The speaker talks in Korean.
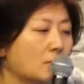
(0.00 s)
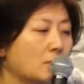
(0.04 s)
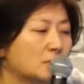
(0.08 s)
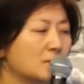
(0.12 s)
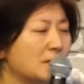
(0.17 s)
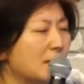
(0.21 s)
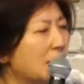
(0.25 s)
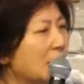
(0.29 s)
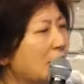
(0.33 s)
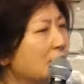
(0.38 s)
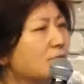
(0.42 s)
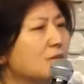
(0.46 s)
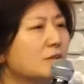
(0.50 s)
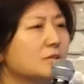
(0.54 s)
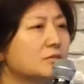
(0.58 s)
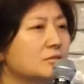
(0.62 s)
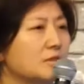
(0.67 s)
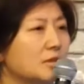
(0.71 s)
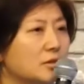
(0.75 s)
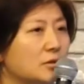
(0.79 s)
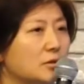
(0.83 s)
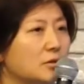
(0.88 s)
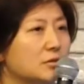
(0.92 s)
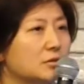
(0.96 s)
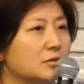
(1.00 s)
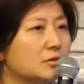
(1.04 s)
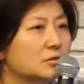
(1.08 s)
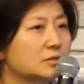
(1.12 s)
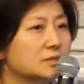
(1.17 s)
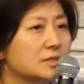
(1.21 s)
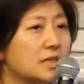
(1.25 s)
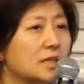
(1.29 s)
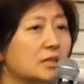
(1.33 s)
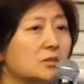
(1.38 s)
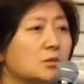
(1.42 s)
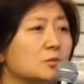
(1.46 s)
잘 안 됐대요.
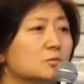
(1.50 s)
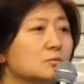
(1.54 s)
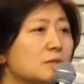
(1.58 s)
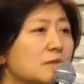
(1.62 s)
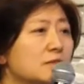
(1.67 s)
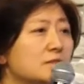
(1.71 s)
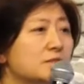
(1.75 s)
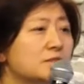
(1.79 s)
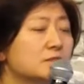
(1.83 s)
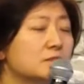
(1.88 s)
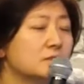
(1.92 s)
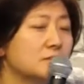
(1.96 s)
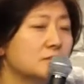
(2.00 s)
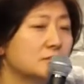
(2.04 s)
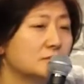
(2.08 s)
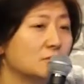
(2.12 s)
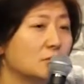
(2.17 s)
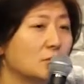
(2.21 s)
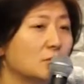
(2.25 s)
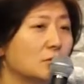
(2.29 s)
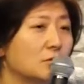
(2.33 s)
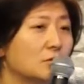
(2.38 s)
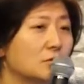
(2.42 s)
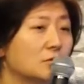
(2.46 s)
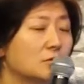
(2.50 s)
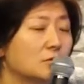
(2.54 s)
자기가 너무 대시를 해서.